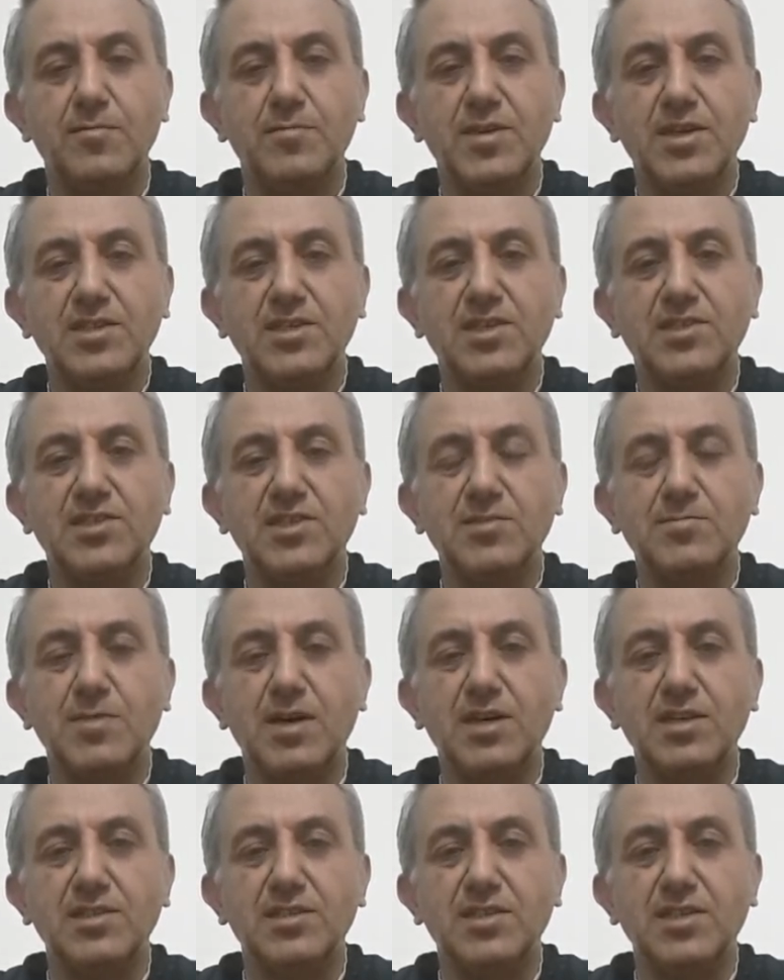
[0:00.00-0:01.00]
Bir de siz
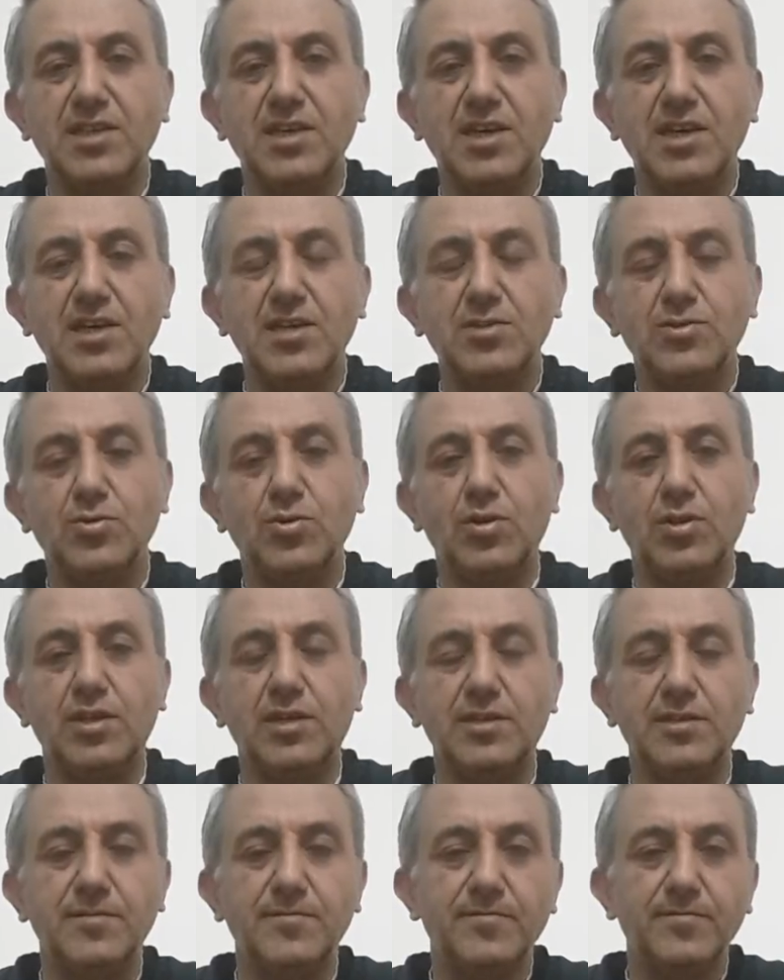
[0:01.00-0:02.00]
bakın diye
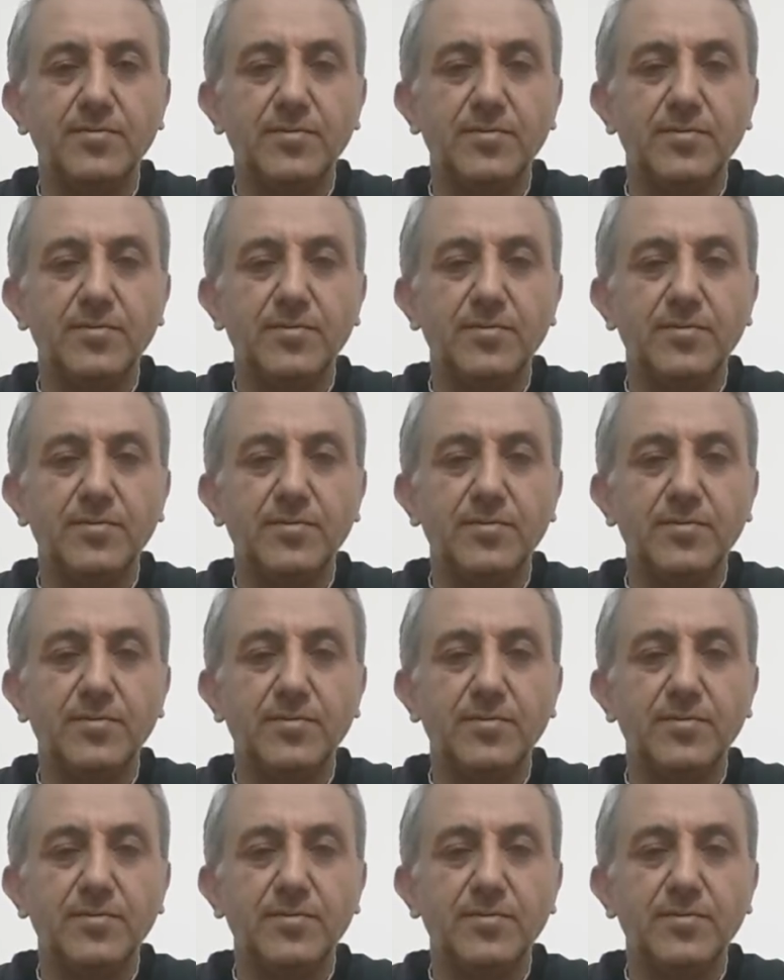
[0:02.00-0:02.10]
söyler.